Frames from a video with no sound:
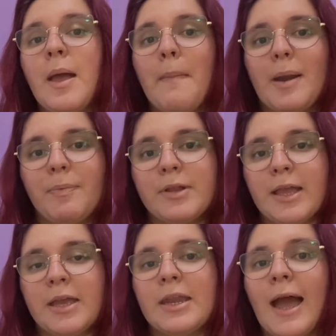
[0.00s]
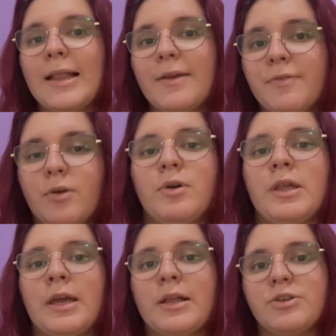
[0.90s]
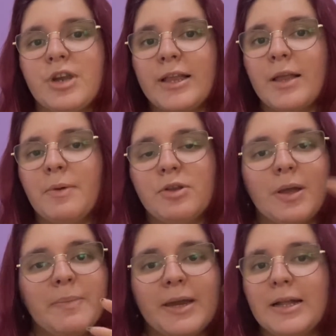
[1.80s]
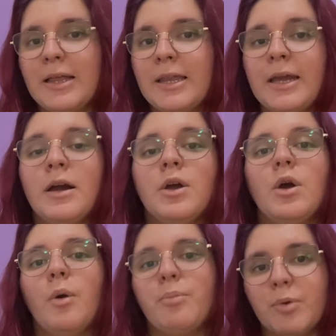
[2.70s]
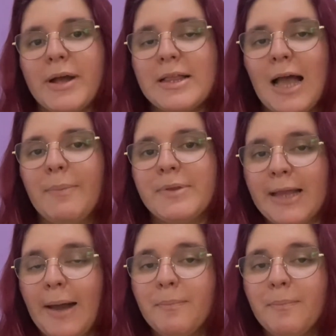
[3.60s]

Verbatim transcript: para poder criar essa figurinha diretamente da minha galeria pro WhatsApp, tá?